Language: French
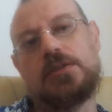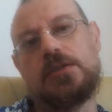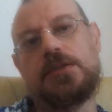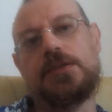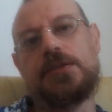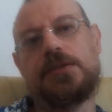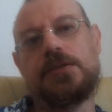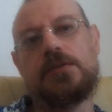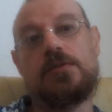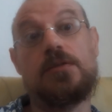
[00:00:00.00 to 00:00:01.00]

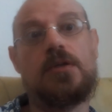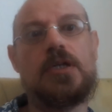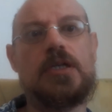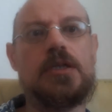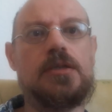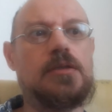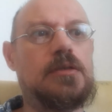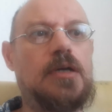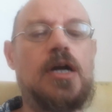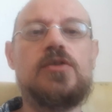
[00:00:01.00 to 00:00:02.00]
euh, on leur
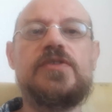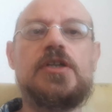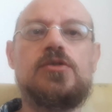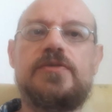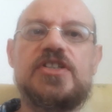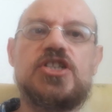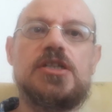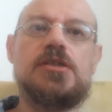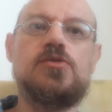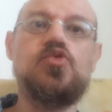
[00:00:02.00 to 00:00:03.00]
a enlevé le
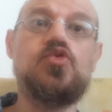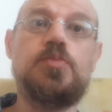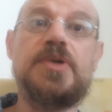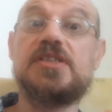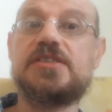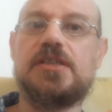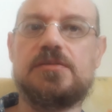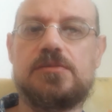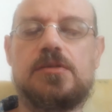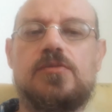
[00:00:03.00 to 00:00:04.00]
vagin ou coupé un
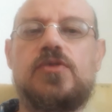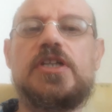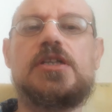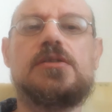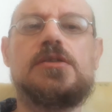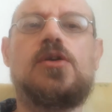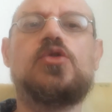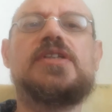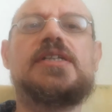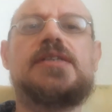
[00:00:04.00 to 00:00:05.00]
sein. Donc vous voyez
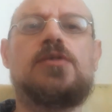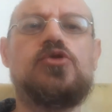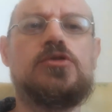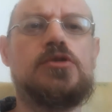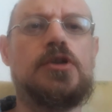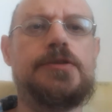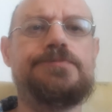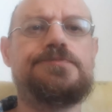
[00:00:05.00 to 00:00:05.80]
qu'on est dans le... Euh,